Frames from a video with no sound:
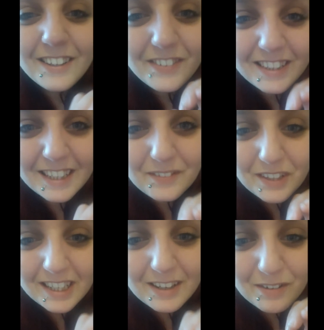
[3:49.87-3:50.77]
dovete
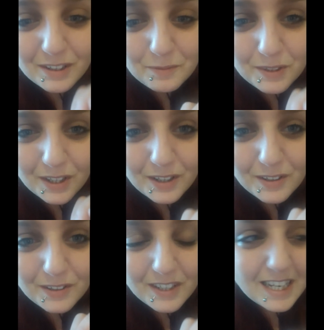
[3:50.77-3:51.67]
capire che io quando mi do il
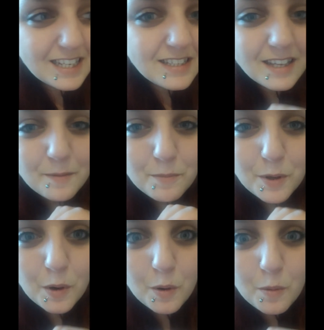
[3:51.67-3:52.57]
colore
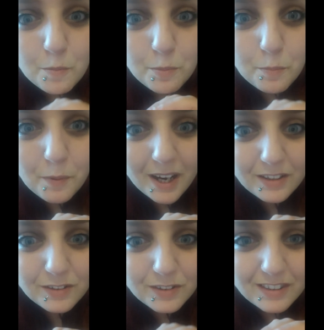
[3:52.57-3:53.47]
sembro un
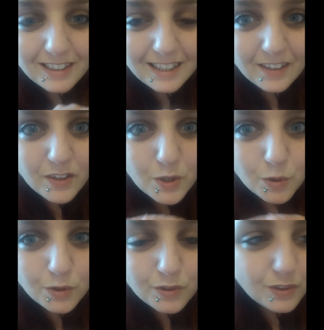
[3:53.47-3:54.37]
pupazzo di neve
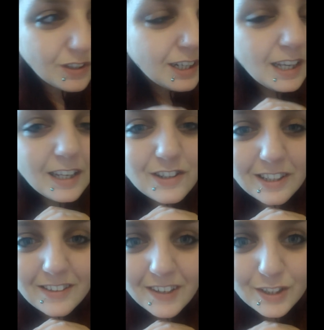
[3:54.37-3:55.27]
rosso,
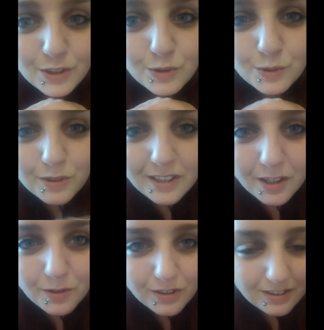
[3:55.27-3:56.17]
cioè divento tutta
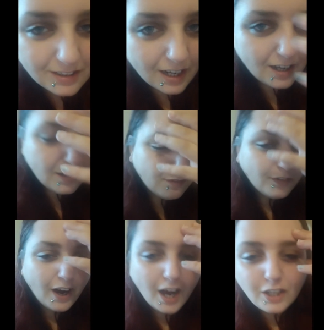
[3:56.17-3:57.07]
rossa,
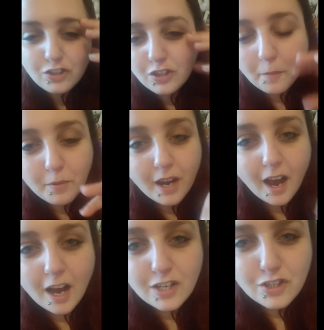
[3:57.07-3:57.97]
faccia,
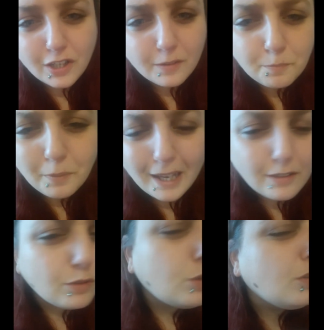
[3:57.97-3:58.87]
braccia, beh,
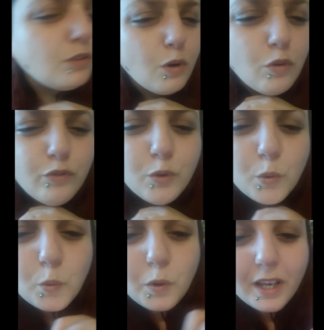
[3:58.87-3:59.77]

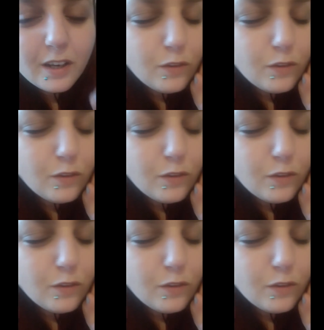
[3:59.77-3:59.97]
ovunque,